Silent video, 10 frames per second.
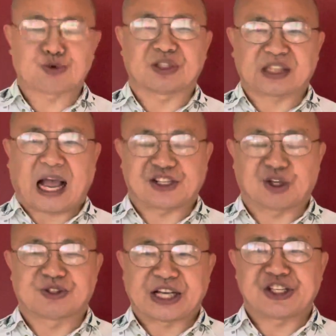于大
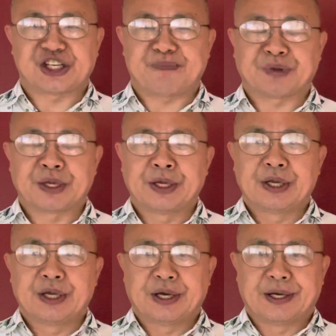小三线，
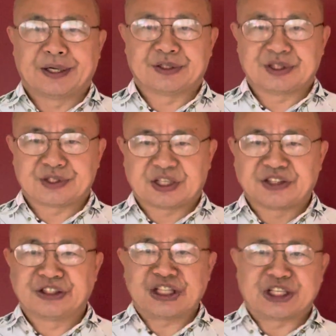啊的这个
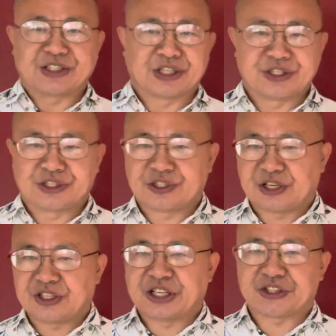内线城市，
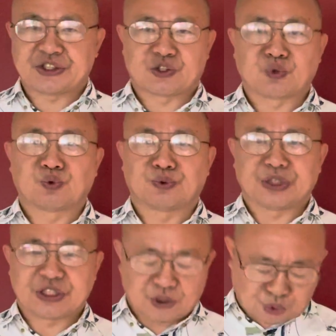也是中共的
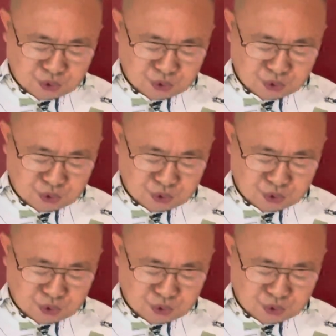这个军